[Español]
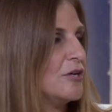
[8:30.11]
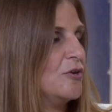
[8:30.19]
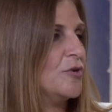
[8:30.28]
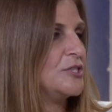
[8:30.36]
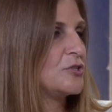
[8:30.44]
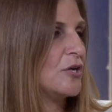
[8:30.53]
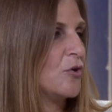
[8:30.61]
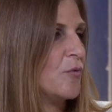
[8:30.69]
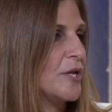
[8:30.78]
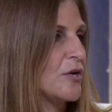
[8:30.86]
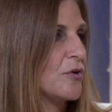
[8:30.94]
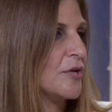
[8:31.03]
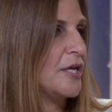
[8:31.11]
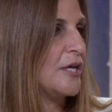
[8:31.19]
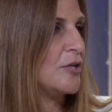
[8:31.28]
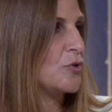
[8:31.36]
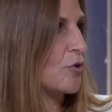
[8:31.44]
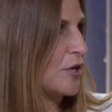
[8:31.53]
Lo hizo el gobierno
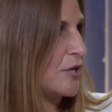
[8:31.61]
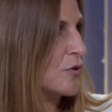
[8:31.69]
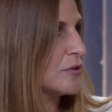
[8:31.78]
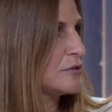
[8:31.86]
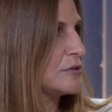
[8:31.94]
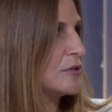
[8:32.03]
de Torrijos,